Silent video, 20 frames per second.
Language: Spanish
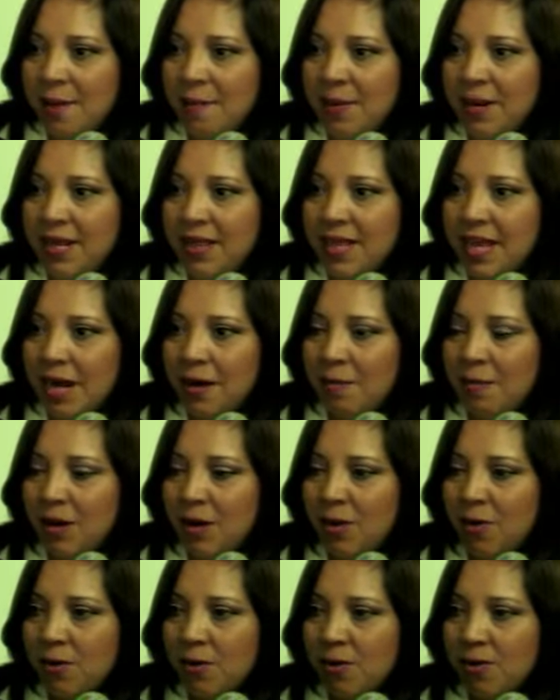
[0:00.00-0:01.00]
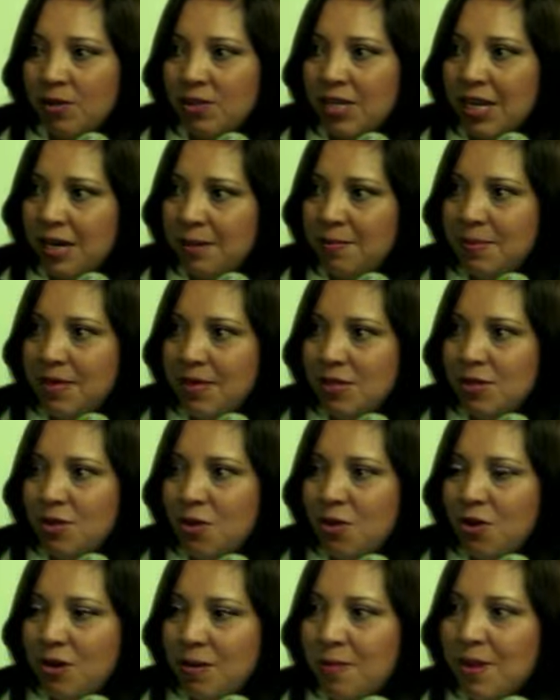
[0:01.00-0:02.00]
brindar mejor
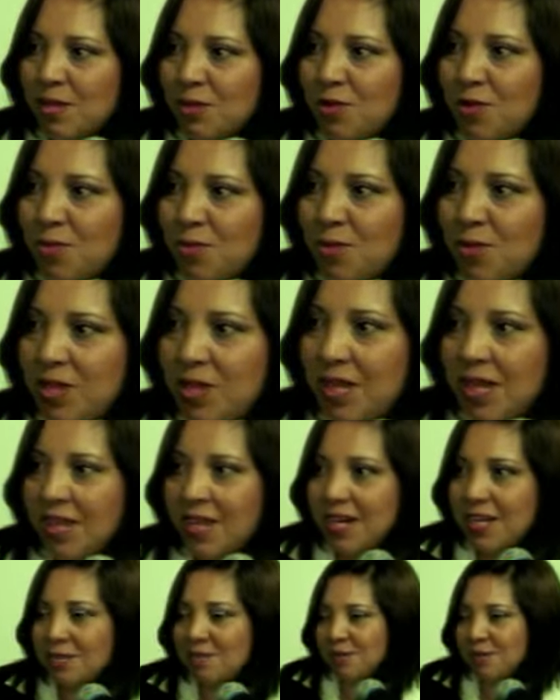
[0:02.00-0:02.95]
servicio y más comodidad a las